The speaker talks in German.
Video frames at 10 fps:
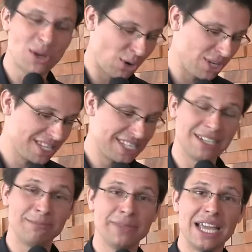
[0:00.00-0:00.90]
Und
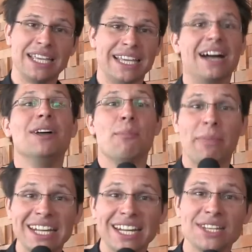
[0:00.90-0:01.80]
ähm, ja,
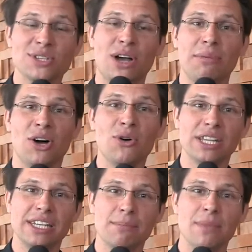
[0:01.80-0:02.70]
mehr dazu aber auch
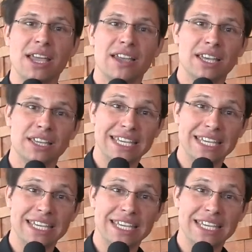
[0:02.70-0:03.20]
in dem äh,